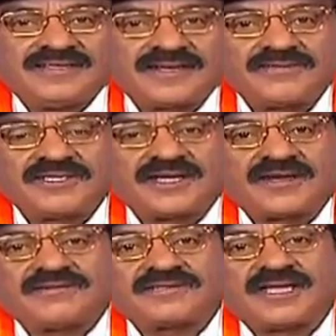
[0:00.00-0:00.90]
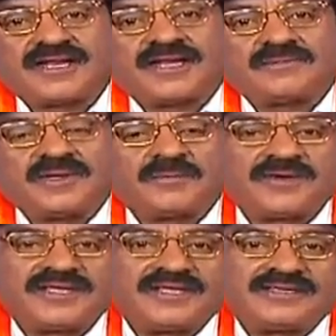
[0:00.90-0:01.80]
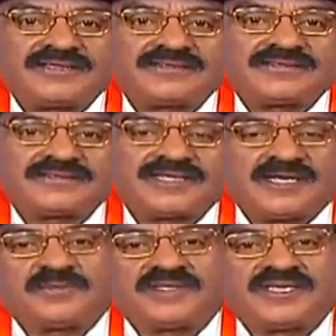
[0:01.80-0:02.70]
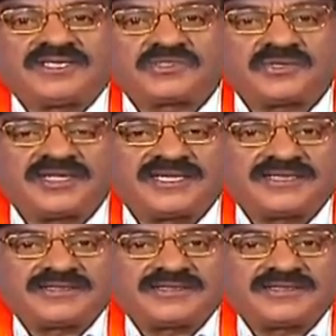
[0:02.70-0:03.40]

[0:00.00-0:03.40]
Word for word: இரவில் தாக்க வந்தால் நாம் எப்படி தடுப்பது என்று சொல்லி